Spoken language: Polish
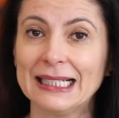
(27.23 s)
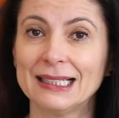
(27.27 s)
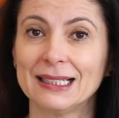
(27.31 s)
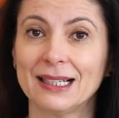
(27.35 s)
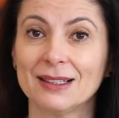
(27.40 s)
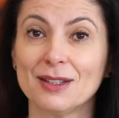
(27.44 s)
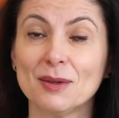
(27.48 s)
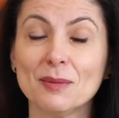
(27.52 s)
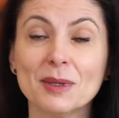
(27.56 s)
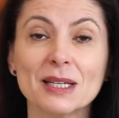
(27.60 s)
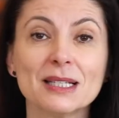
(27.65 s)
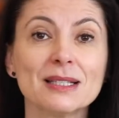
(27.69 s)

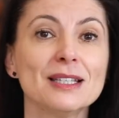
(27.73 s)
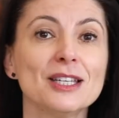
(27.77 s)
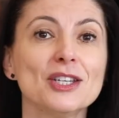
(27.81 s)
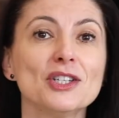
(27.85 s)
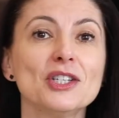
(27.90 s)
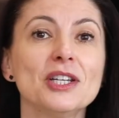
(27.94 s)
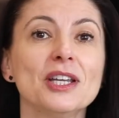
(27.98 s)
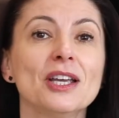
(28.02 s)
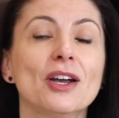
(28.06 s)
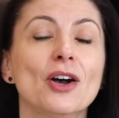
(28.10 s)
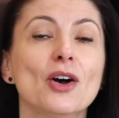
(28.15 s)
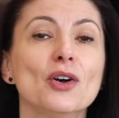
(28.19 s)
Natomiast
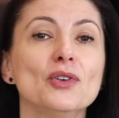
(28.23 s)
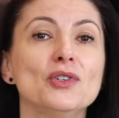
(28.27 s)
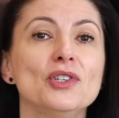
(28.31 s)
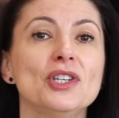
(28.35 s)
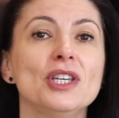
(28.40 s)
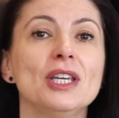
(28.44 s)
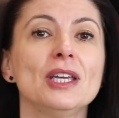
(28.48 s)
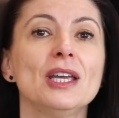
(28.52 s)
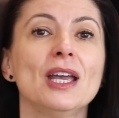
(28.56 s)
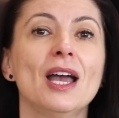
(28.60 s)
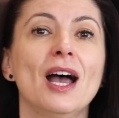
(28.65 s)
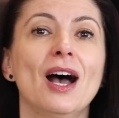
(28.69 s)
jeśli
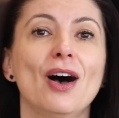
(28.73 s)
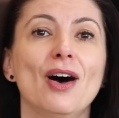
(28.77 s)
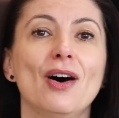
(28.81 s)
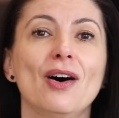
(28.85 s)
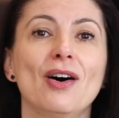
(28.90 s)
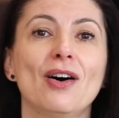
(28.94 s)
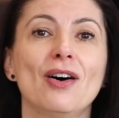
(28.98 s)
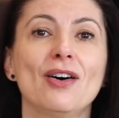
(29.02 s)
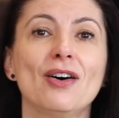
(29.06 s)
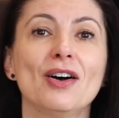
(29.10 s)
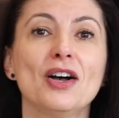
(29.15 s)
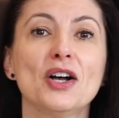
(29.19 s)
chodzi
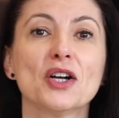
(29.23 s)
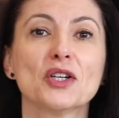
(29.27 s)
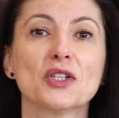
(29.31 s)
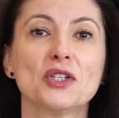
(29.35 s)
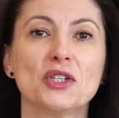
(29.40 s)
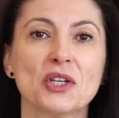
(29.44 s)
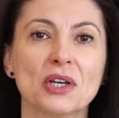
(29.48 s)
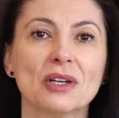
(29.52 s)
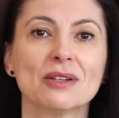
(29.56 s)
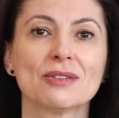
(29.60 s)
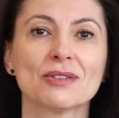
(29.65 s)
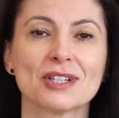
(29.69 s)
o
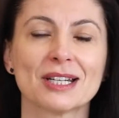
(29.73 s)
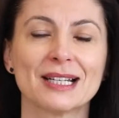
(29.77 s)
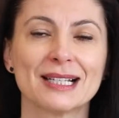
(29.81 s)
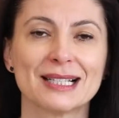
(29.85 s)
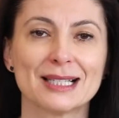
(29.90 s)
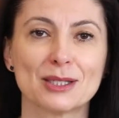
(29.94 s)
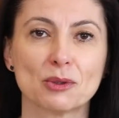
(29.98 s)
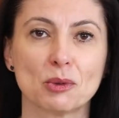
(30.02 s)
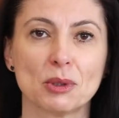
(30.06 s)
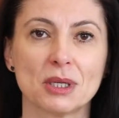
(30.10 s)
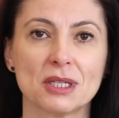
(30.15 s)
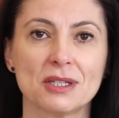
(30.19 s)
książkę,
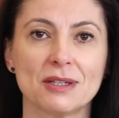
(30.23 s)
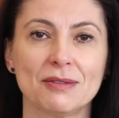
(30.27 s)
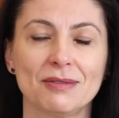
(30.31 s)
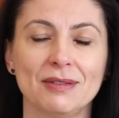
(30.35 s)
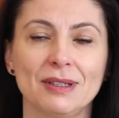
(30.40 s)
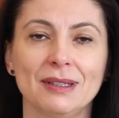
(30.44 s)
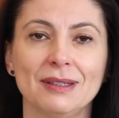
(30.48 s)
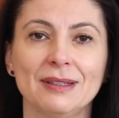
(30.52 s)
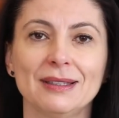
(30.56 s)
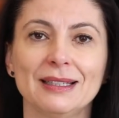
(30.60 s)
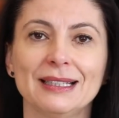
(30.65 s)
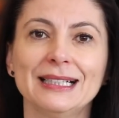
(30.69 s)
stulecie
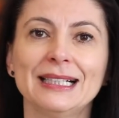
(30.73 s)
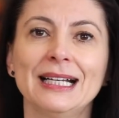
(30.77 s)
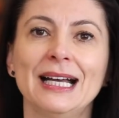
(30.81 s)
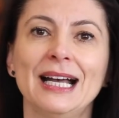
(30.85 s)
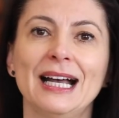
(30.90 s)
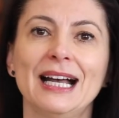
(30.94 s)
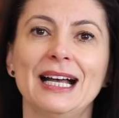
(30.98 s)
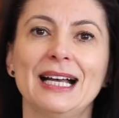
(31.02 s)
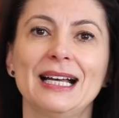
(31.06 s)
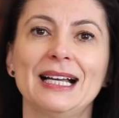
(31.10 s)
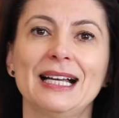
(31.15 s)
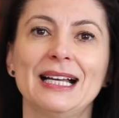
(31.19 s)
winnych,
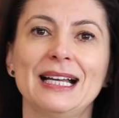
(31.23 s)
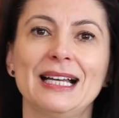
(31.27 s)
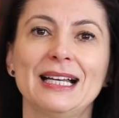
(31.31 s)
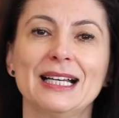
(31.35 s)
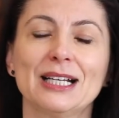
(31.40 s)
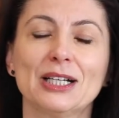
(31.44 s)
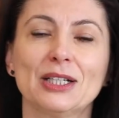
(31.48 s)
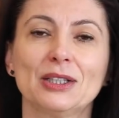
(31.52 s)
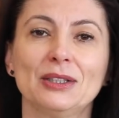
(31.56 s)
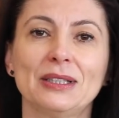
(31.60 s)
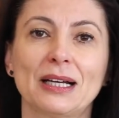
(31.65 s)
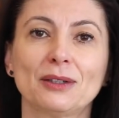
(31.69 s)

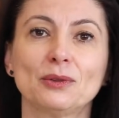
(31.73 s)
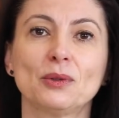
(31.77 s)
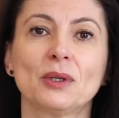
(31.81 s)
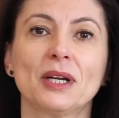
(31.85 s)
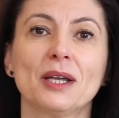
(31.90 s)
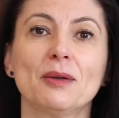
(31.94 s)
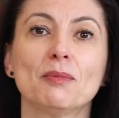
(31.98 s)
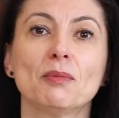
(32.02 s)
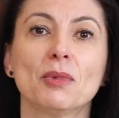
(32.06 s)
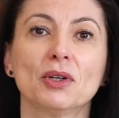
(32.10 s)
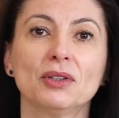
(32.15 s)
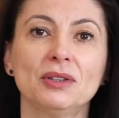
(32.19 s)
e, na
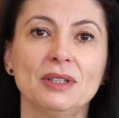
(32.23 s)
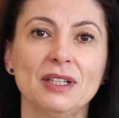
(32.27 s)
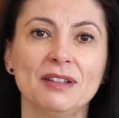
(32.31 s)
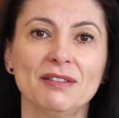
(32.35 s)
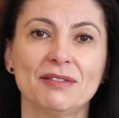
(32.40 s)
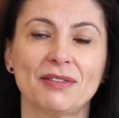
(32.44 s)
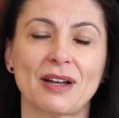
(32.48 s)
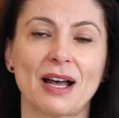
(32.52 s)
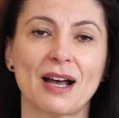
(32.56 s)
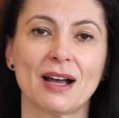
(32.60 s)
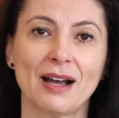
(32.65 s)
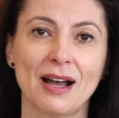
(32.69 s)
której
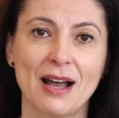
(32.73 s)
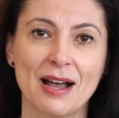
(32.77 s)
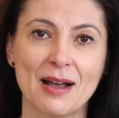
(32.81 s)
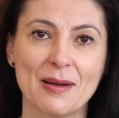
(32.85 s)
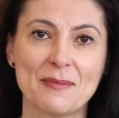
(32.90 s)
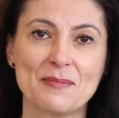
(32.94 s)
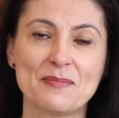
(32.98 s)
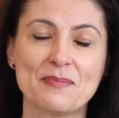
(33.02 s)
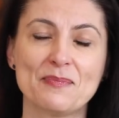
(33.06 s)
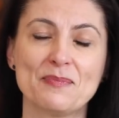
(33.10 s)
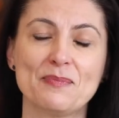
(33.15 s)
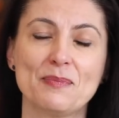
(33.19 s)
motywach
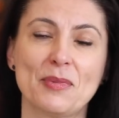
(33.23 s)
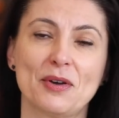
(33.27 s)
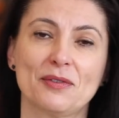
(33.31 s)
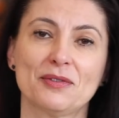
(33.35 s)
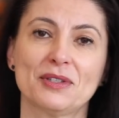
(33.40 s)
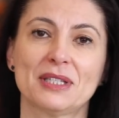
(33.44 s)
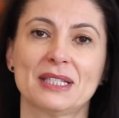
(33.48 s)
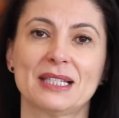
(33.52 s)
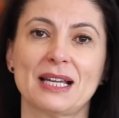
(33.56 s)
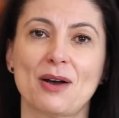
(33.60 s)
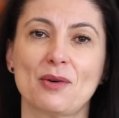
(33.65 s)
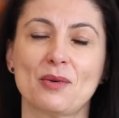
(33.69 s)
mm,
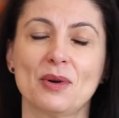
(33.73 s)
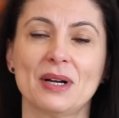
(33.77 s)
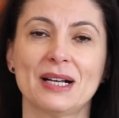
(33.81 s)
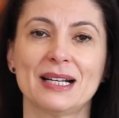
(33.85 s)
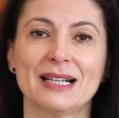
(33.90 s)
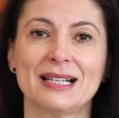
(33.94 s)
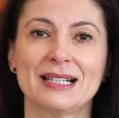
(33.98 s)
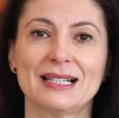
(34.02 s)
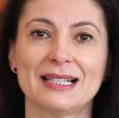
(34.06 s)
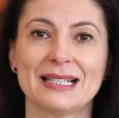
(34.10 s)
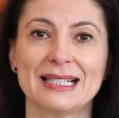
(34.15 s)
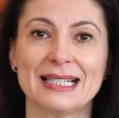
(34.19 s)
powstał
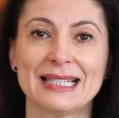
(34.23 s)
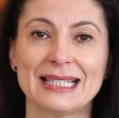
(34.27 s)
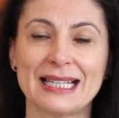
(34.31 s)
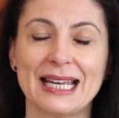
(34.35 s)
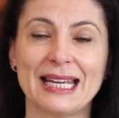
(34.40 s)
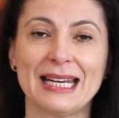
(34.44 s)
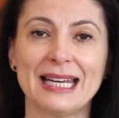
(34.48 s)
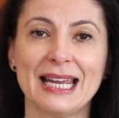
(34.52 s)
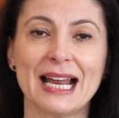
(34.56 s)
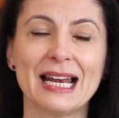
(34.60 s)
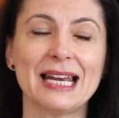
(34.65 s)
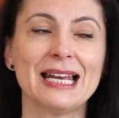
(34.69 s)
e,
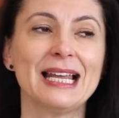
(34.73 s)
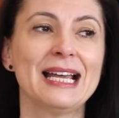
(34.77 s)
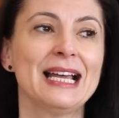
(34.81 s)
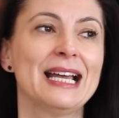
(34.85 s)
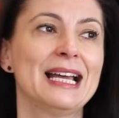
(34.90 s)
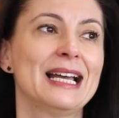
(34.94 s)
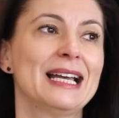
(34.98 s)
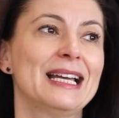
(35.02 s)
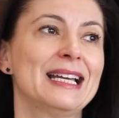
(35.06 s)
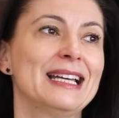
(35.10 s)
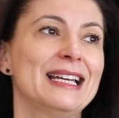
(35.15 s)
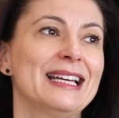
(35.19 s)
serial.
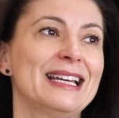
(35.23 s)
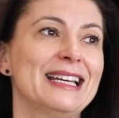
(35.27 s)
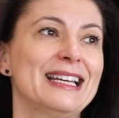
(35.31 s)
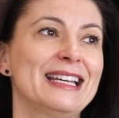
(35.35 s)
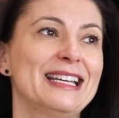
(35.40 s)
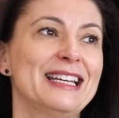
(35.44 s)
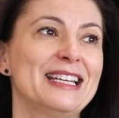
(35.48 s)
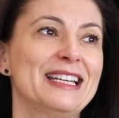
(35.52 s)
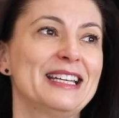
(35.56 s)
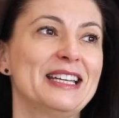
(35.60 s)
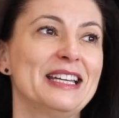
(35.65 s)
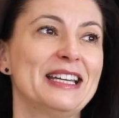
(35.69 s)
E,
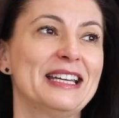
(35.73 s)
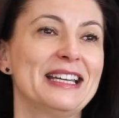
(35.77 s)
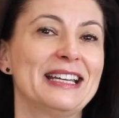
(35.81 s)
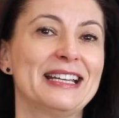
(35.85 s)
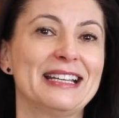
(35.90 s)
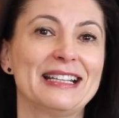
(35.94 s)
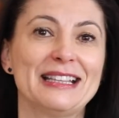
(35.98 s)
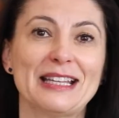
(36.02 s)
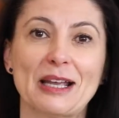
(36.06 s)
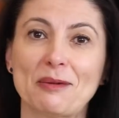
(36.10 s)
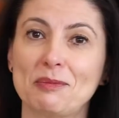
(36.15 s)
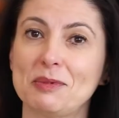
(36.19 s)

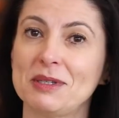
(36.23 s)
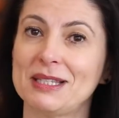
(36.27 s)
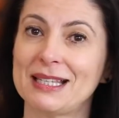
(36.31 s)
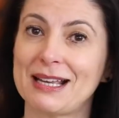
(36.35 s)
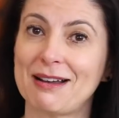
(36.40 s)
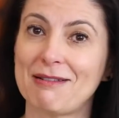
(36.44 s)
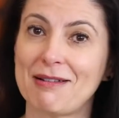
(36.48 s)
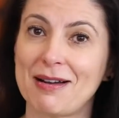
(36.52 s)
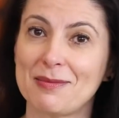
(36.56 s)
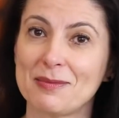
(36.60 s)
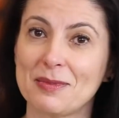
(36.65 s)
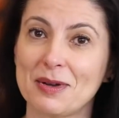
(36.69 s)

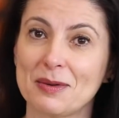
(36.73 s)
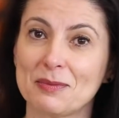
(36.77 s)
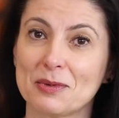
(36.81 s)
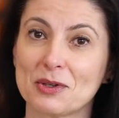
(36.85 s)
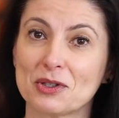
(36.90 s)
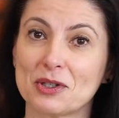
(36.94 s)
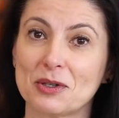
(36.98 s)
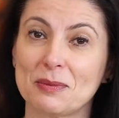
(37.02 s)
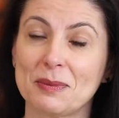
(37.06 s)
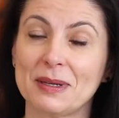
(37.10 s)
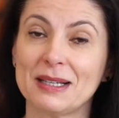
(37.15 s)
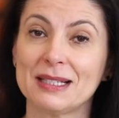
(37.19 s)
napisałam,
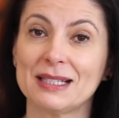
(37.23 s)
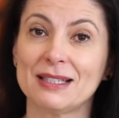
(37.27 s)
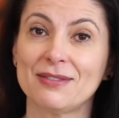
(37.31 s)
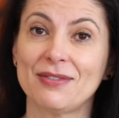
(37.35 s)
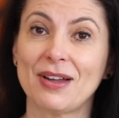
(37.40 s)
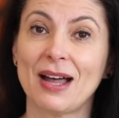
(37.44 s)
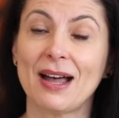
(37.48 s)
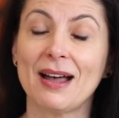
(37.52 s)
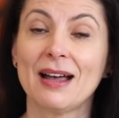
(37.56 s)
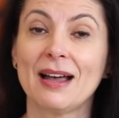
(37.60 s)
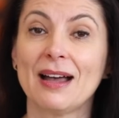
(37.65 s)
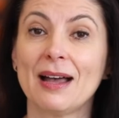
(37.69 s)
proszę
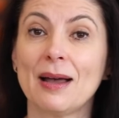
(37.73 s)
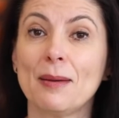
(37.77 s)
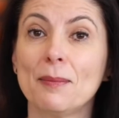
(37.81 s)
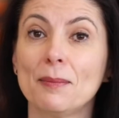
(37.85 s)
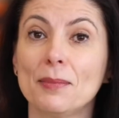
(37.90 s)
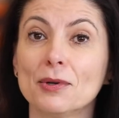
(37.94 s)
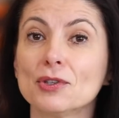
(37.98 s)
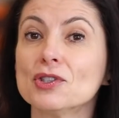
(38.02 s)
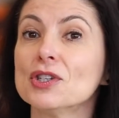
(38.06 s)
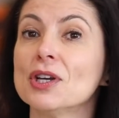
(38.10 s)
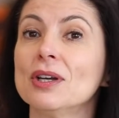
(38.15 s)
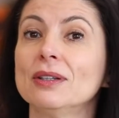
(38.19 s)
Państwa,
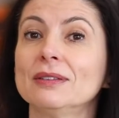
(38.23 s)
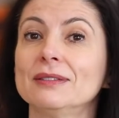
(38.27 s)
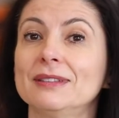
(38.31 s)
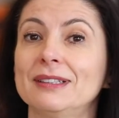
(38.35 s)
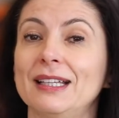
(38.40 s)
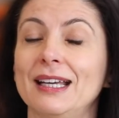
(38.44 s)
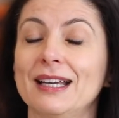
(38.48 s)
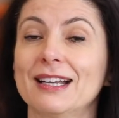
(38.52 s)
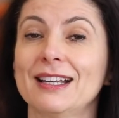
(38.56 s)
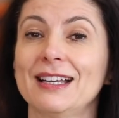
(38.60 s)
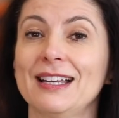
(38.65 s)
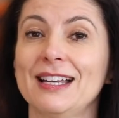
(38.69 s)

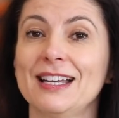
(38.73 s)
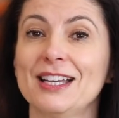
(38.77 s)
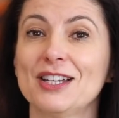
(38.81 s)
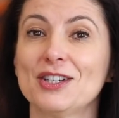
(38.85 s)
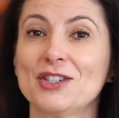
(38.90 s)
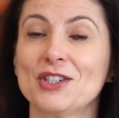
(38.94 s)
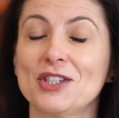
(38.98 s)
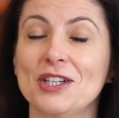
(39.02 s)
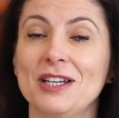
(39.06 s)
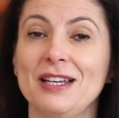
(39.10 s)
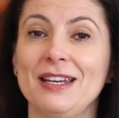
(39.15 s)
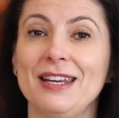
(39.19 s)
początek,
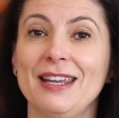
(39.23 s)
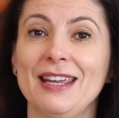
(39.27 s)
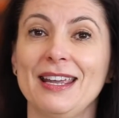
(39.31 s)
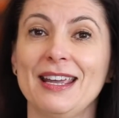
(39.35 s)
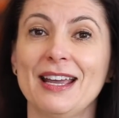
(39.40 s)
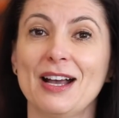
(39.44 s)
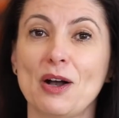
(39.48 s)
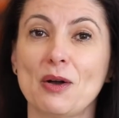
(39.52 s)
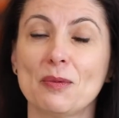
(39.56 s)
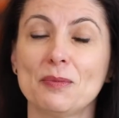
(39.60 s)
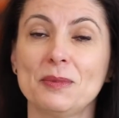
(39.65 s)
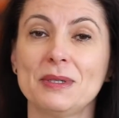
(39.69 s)
czyli
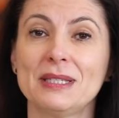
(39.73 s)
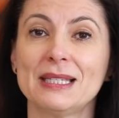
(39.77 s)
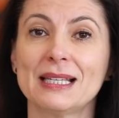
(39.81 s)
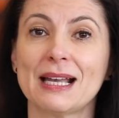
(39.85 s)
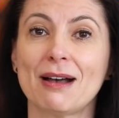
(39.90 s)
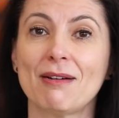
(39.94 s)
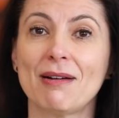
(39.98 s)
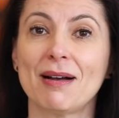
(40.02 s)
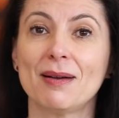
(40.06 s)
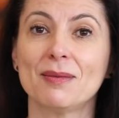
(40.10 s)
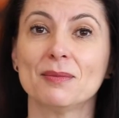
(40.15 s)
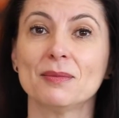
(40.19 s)

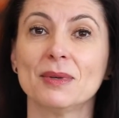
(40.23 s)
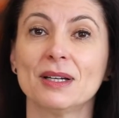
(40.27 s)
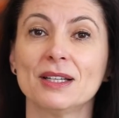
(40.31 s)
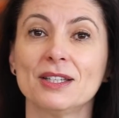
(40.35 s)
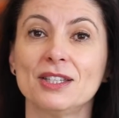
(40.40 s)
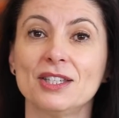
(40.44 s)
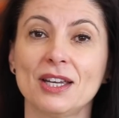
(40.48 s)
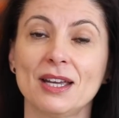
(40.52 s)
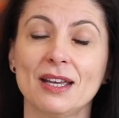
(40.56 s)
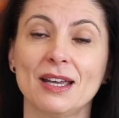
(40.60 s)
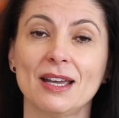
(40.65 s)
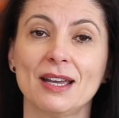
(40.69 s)
opisałam
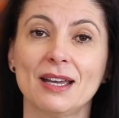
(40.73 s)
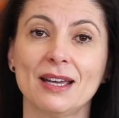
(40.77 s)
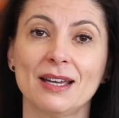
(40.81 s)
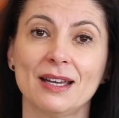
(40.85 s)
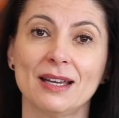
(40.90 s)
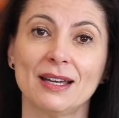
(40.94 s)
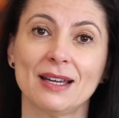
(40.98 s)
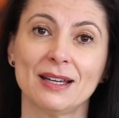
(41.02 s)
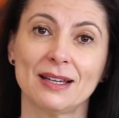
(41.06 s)
dzieje